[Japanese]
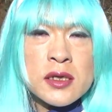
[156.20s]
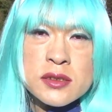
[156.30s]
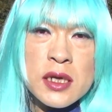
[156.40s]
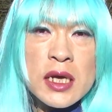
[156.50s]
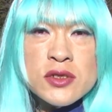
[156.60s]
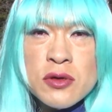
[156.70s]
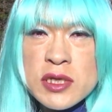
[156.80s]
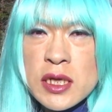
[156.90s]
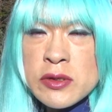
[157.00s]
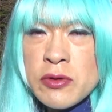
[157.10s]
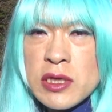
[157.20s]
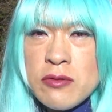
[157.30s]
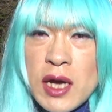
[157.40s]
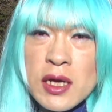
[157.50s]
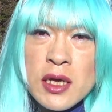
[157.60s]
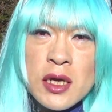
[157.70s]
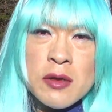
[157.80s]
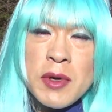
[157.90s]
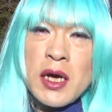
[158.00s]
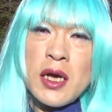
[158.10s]
最初来た時は
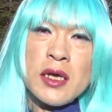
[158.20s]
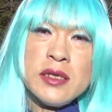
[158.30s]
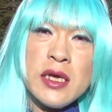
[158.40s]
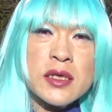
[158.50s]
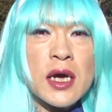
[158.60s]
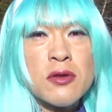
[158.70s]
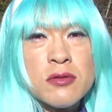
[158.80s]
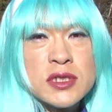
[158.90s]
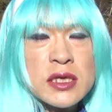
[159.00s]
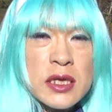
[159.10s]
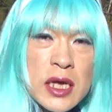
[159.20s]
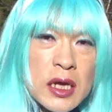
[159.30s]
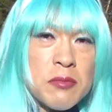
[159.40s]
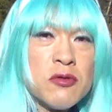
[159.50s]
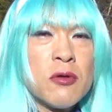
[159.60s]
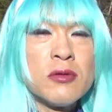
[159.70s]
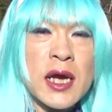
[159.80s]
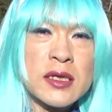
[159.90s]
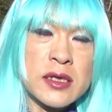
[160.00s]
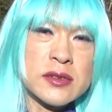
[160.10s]
まあデータが飛んじゃって何も残
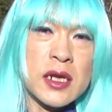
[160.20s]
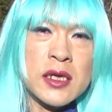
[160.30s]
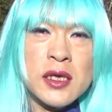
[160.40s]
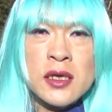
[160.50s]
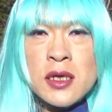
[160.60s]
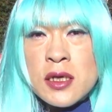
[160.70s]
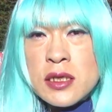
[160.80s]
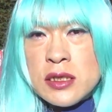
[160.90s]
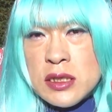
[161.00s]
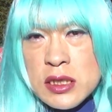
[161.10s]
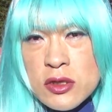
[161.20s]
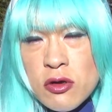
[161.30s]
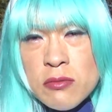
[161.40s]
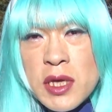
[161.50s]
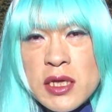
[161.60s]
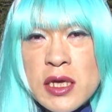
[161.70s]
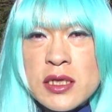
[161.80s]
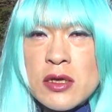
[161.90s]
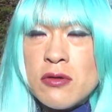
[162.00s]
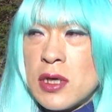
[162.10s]
らなかったですからね2度目に来
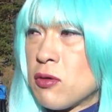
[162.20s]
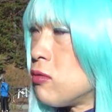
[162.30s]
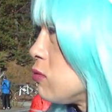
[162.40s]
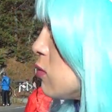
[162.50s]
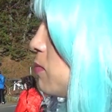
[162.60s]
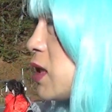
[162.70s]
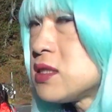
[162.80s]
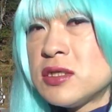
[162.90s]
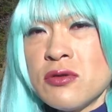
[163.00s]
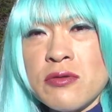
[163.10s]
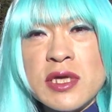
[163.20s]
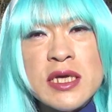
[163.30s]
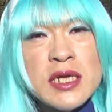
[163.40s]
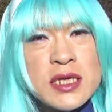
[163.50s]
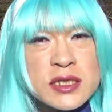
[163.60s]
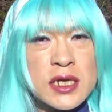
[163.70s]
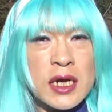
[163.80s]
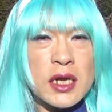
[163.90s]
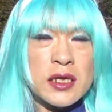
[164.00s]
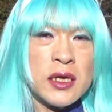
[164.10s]
た時はこう本当に真っ白の霧でした
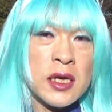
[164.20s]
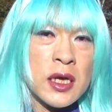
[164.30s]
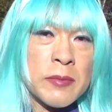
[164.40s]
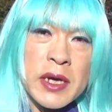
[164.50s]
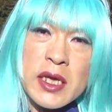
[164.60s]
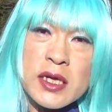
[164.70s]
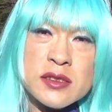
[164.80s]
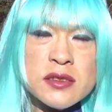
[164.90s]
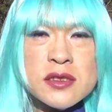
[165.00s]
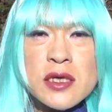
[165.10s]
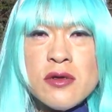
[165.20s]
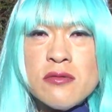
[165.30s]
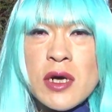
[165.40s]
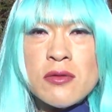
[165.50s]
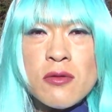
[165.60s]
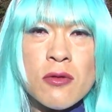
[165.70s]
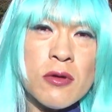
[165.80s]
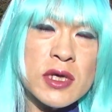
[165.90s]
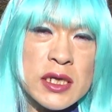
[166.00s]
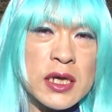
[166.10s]
からね、まあ、夏っていうのは本当
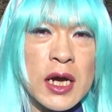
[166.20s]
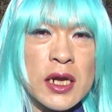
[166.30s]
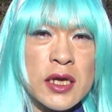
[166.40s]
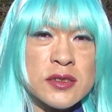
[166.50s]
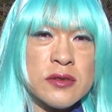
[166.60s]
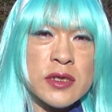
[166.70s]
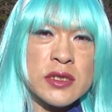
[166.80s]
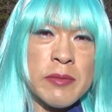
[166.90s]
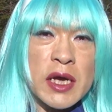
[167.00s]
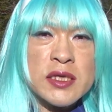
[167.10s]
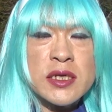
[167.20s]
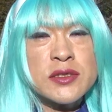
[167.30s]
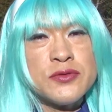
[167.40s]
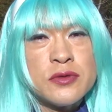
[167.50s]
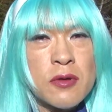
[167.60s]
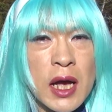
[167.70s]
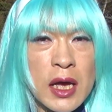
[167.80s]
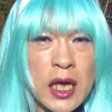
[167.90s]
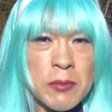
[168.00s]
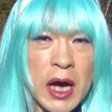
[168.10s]
ここ切りかかりやすいですね、まあ、季節風の
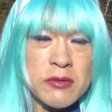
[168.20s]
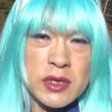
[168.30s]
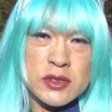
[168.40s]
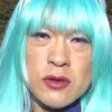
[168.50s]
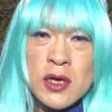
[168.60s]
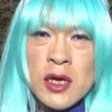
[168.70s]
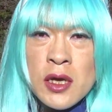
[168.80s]
関係もあるんでしょう